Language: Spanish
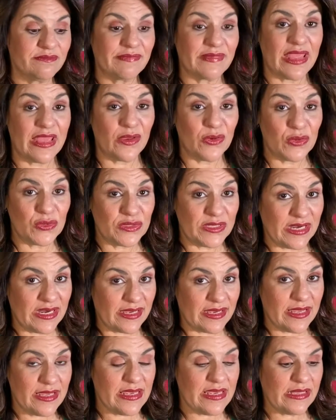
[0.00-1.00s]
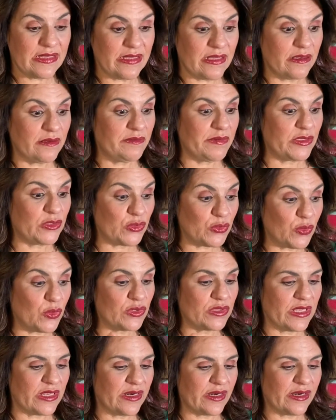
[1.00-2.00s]
encontré la cajita, me estuvo
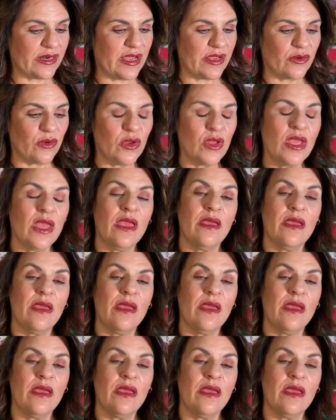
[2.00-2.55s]
tan raro